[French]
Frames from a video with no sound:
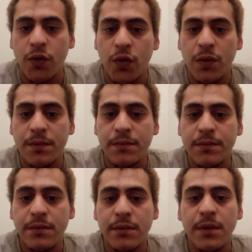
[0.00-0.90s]
Et donc, du
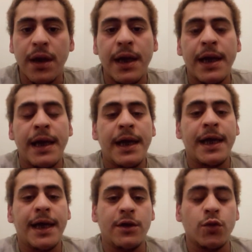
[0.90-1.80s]
coup,
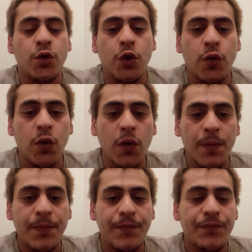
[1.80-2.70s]
entre les
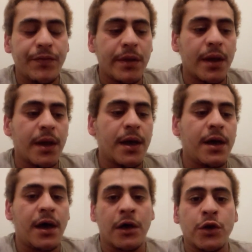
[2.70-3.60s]
deux, il faut un juste
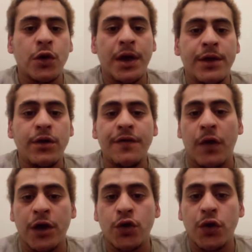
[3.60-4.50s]
milieu, un
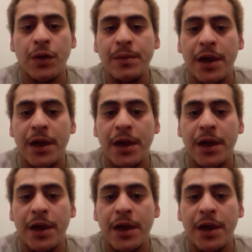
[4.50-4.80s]
équilibre.